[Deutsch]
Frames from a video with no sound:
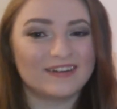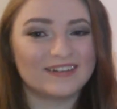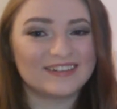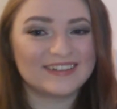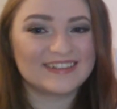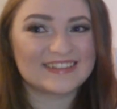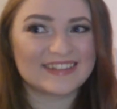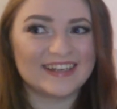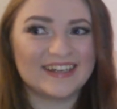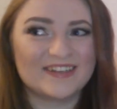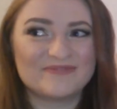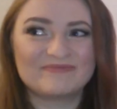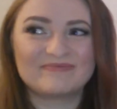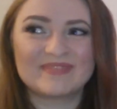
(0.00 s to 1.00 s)
Und
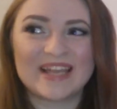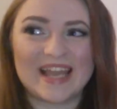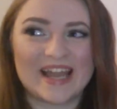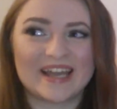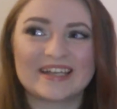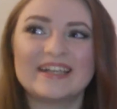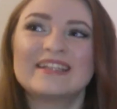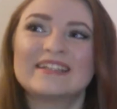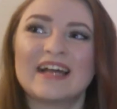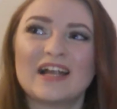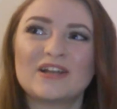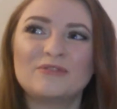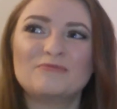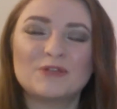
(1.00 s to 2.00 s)
ähm, er kriegt
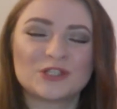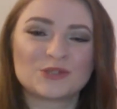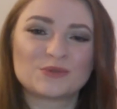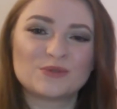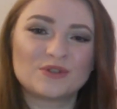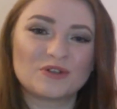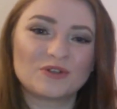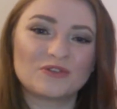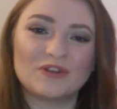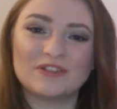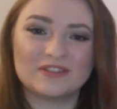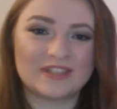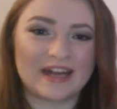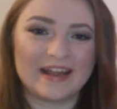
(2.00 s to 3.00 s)
dann Besuch
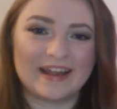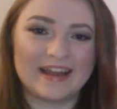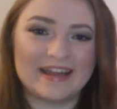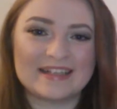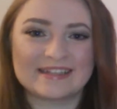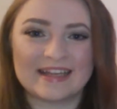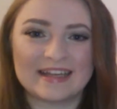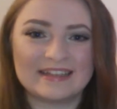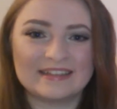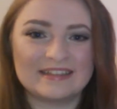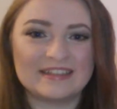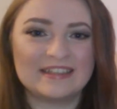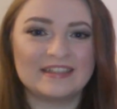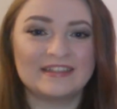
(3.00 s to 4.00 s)
von drei Geistern,
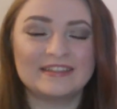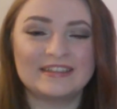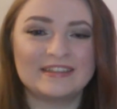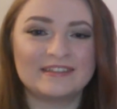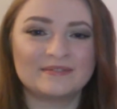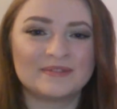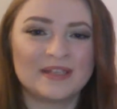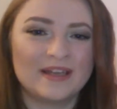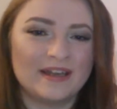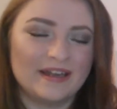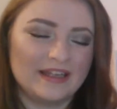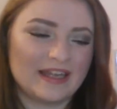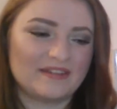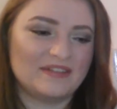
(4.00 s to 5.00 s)
die ihn
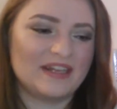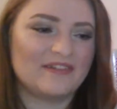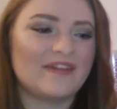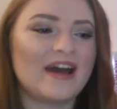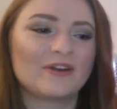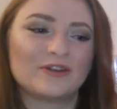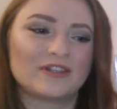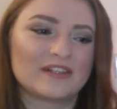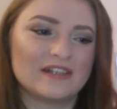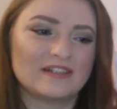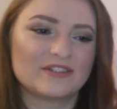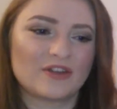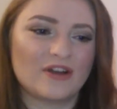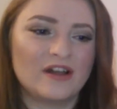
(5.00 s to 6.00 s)
ja wieder
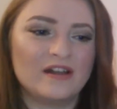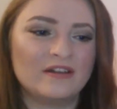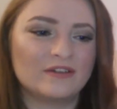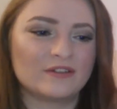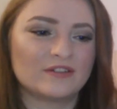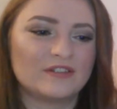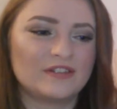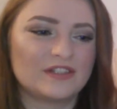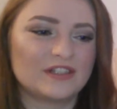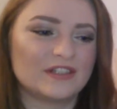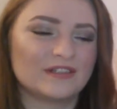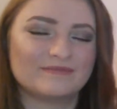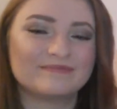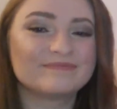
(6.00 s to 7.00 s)
wachrütteln sollen. Und
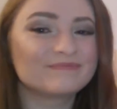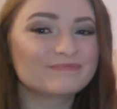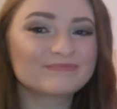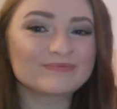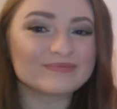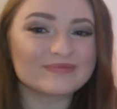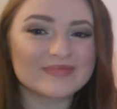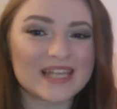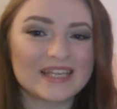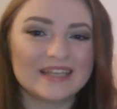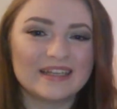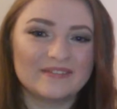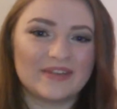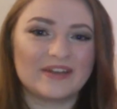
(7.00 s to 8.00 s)
ähm,
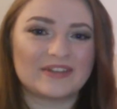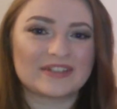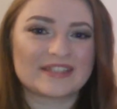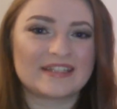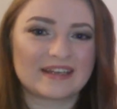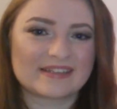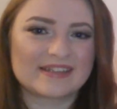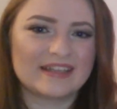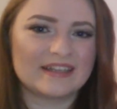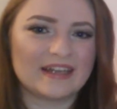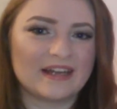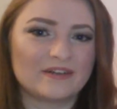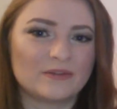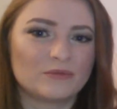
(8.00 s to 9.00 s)
wenn euch das interessiert,
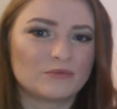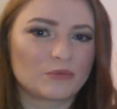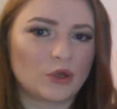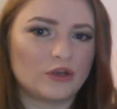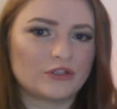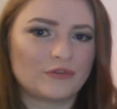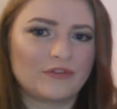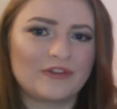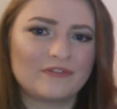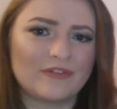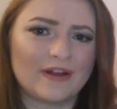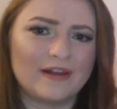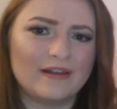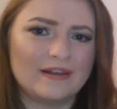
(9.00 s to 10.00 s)
dann könnt ihr es auf jeden
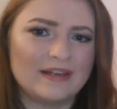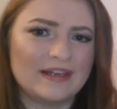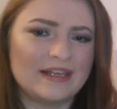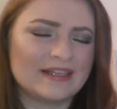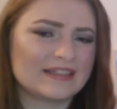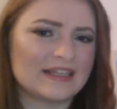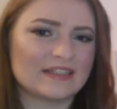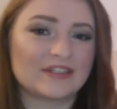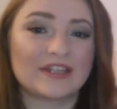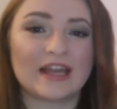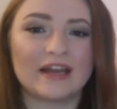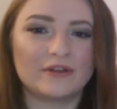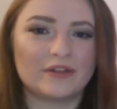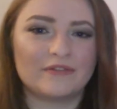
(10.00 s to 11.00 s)
Fall lesen. Also ich
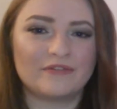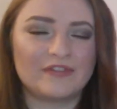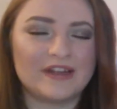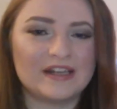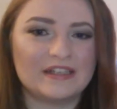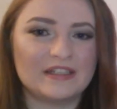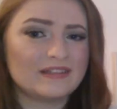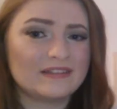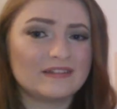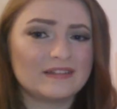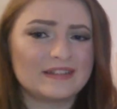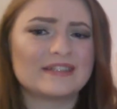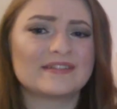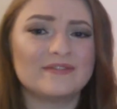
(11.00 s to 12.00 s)
kann euch empfehlen,
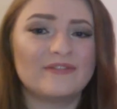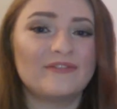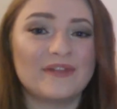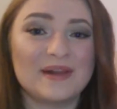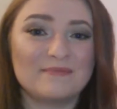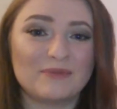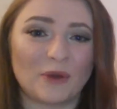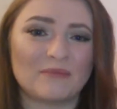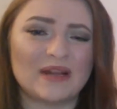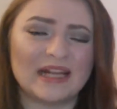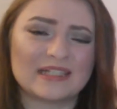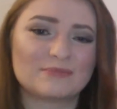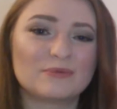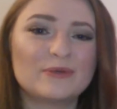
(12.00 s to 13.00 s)
diesen Film nochmal
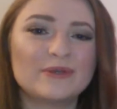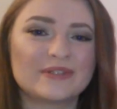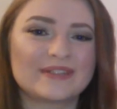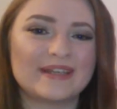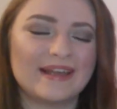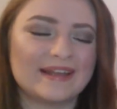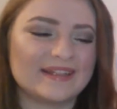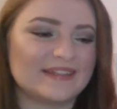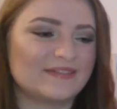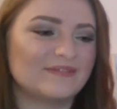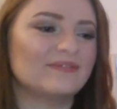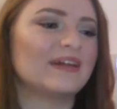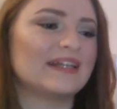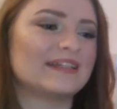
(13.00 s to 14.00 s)
als Buch zu
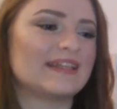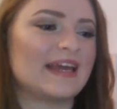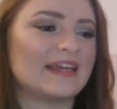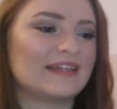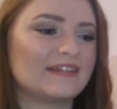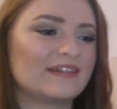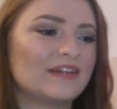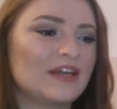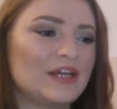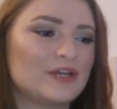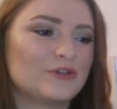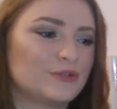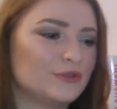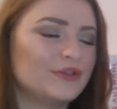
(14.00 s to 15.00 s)
lesen, weil es echt
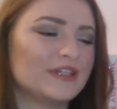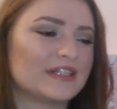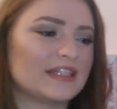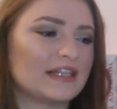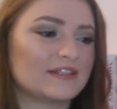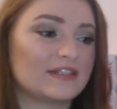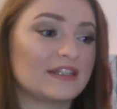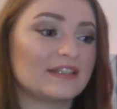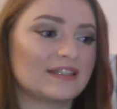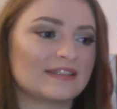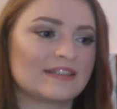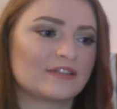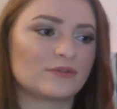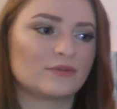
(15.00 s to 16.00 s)
schön ist. Also es ist
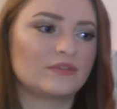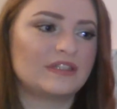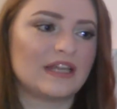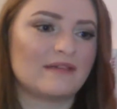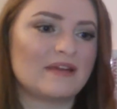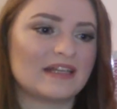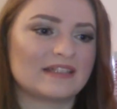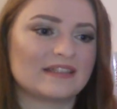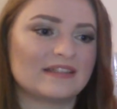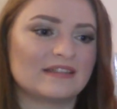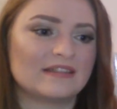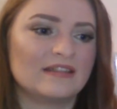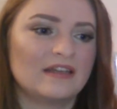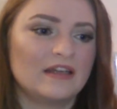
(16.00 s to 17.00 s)
jetzt nicht so
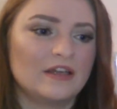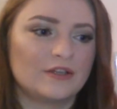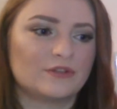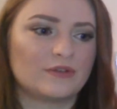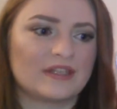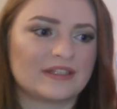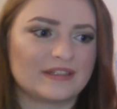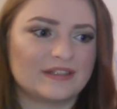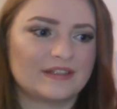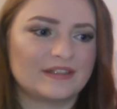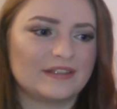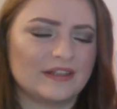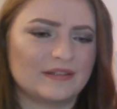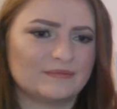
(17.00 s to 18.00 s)
dermaßen so, dass
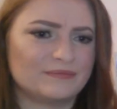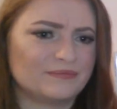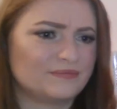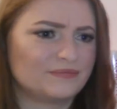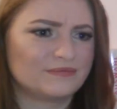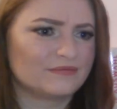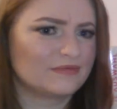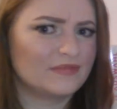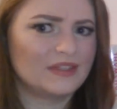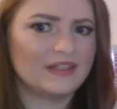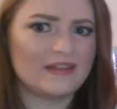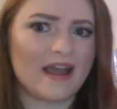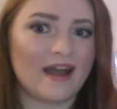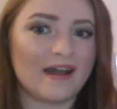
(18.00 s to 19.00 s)
ich ähm,
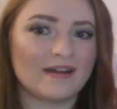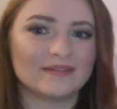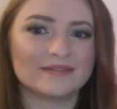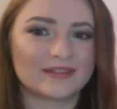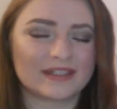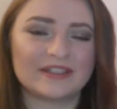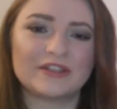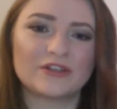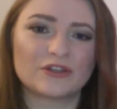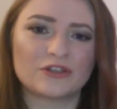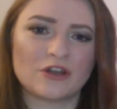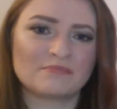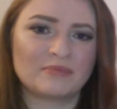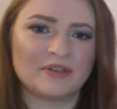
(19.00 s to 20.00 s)
ja richtig
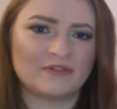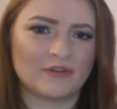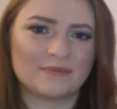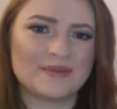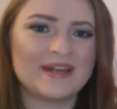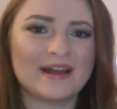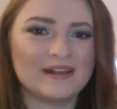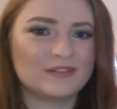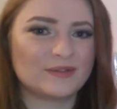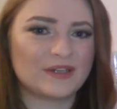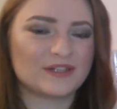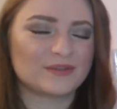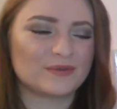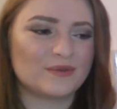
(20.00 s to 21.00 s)
geschockt bin vom Inhalt
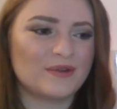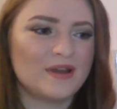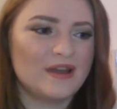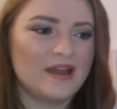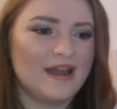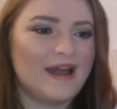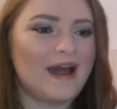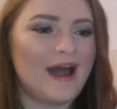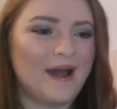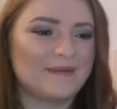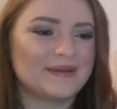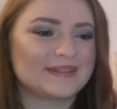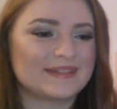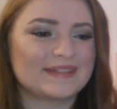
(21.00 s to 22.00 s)
oder so.
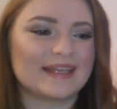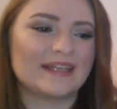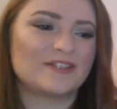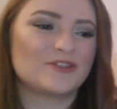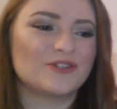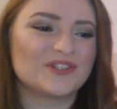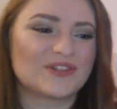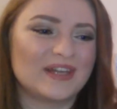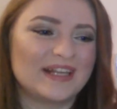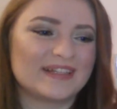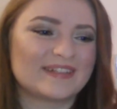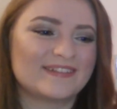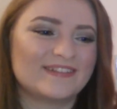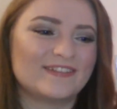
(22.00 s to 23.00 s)
Aber es ist echt schön zu
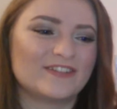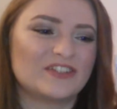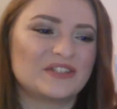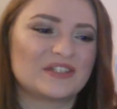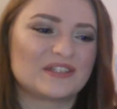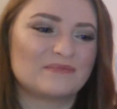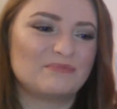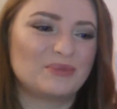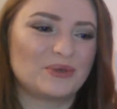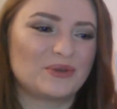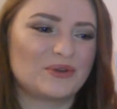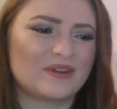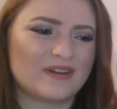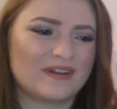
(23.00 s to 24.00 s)
lesen und diese
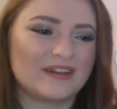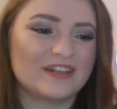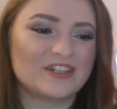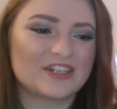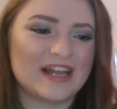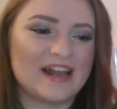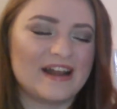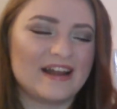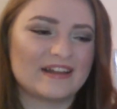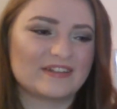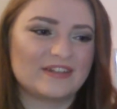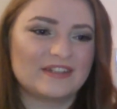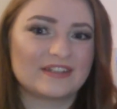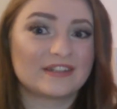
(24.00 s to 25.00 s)
berührenden Stellen,
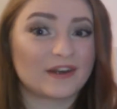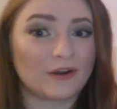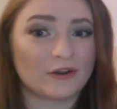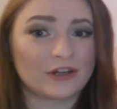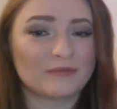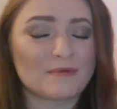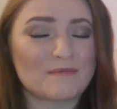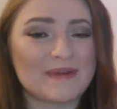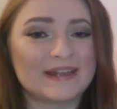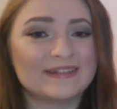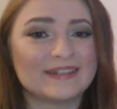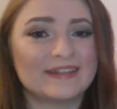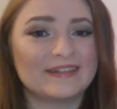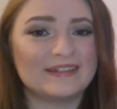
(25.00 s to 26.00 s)
also diese traurigen
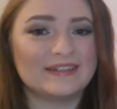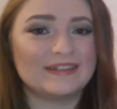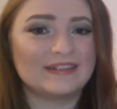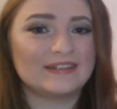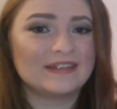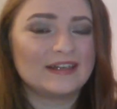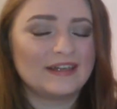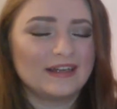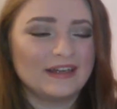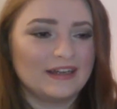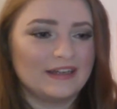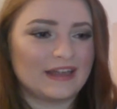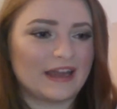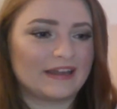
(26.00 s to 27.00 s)
Momente, die
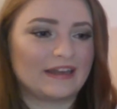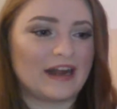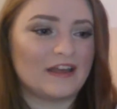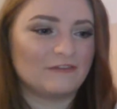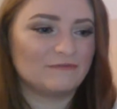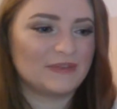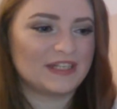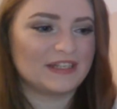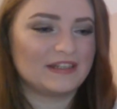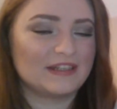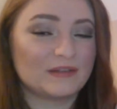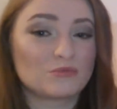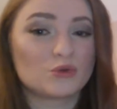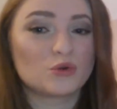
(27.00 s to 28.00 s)
ja, ergreifen mich in
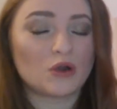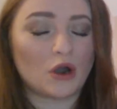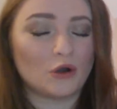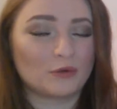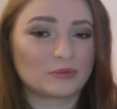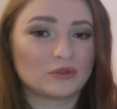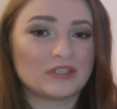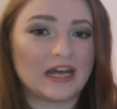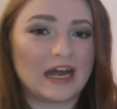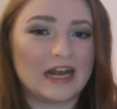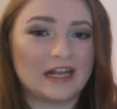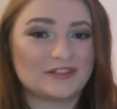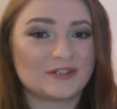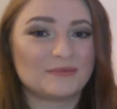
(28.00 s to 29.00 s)
dem Buch auch
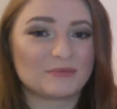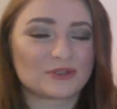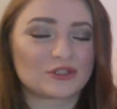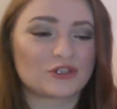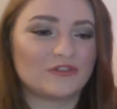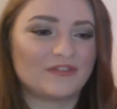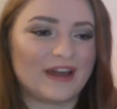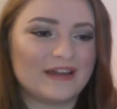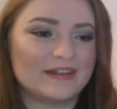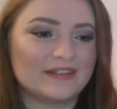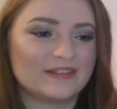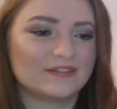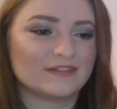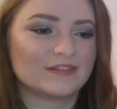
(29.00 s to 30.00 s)
brutal. Also ich musste schon
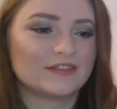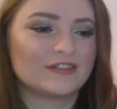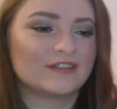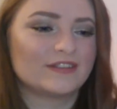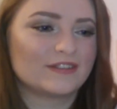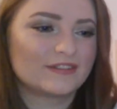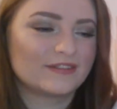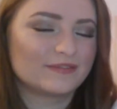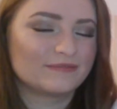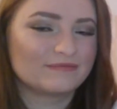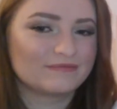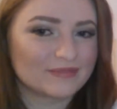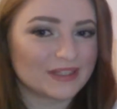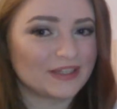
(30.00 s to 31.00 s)
weinen und oh,
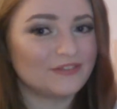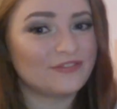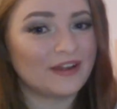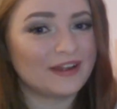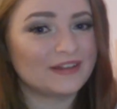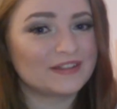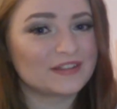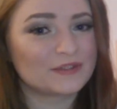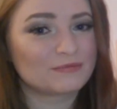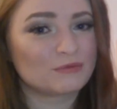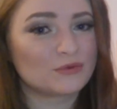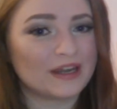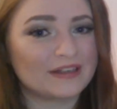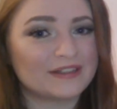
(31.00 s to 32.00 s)
ich feiere dieses
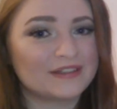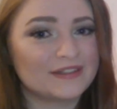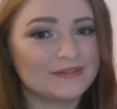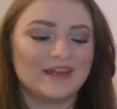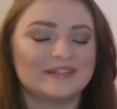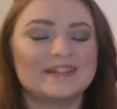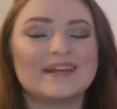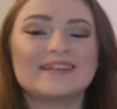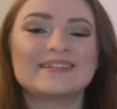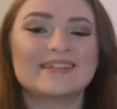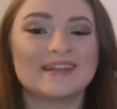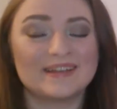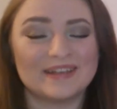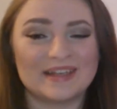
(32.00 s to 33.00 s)
Buch echt.
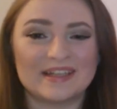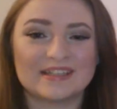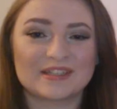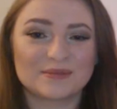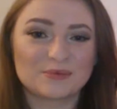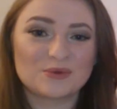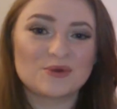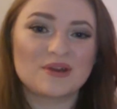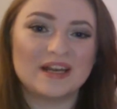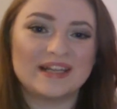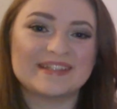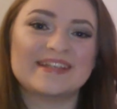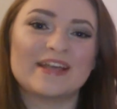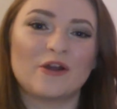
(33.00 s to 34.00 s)
Das nächste Buch
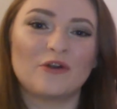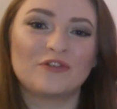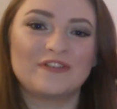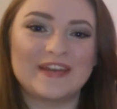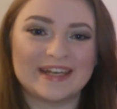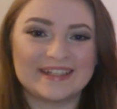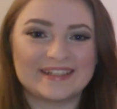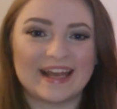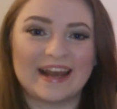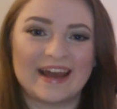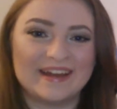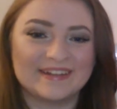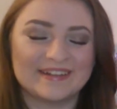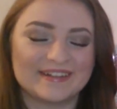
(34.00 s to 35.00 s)
lese ich auch wieder nicht
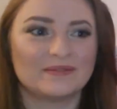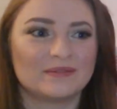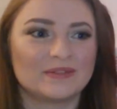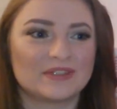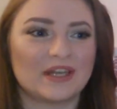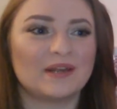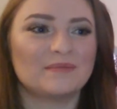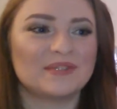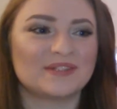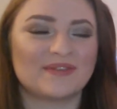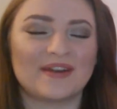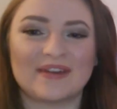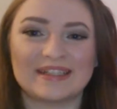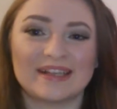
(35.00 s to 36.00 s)
alleine, sondern mit
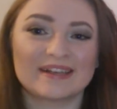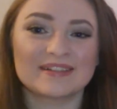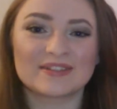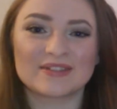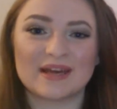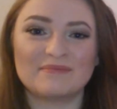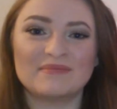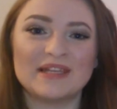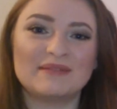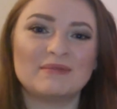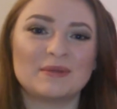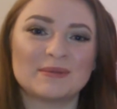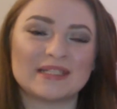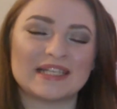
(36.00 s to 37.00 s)
zwei weiteren zusammen,
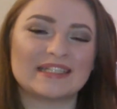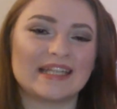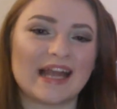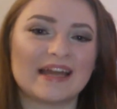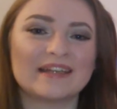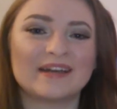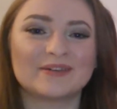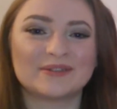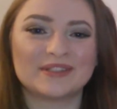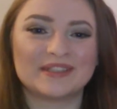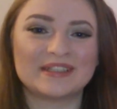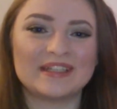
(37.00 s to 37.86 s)
nämlich mit Tatjana und